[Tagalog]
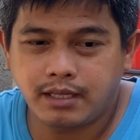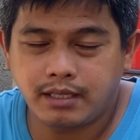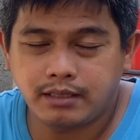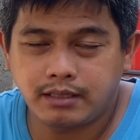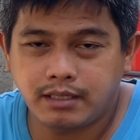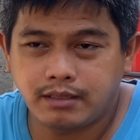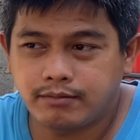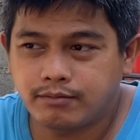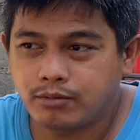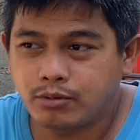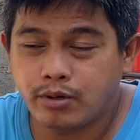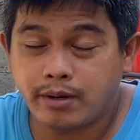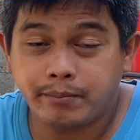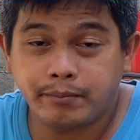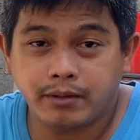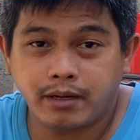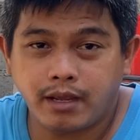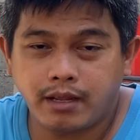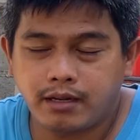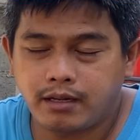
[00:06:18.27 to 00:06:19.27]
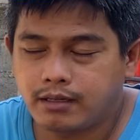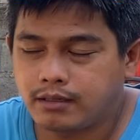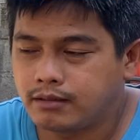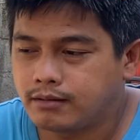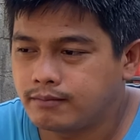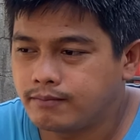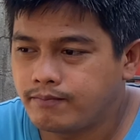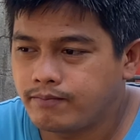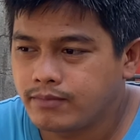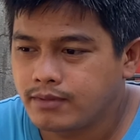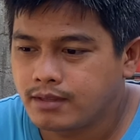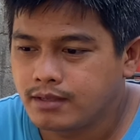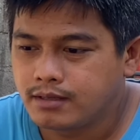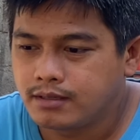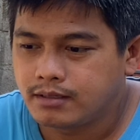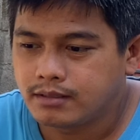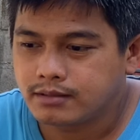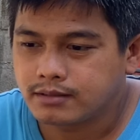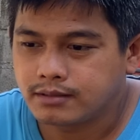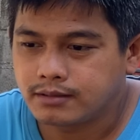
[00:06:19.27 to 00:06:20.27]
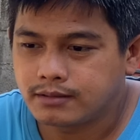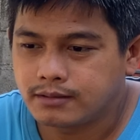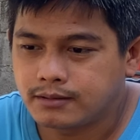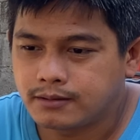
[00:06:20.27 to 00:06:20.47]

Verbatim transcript: native o upgraded. So,